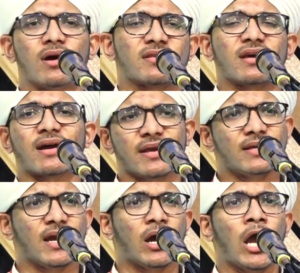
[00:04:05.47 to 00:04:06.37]

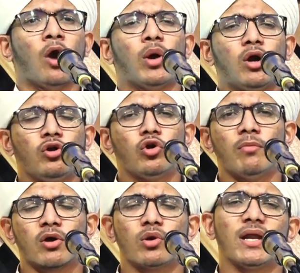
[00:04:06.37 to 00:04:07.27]
الشرعية
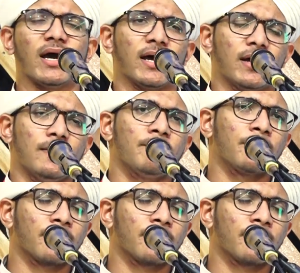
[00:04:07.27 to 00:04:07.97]
والعلوم كلها